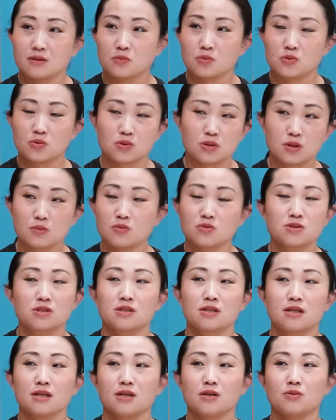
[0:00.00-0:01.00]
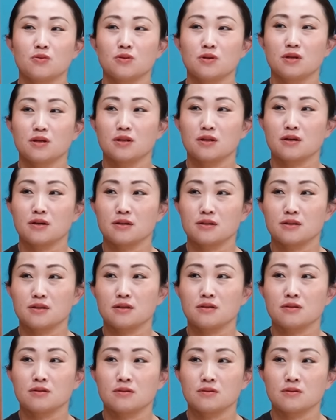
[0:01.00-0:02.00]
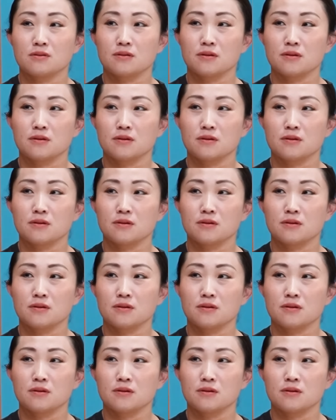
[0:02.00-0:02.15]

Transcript: でもとてもじゃないけど行けなかった。あそう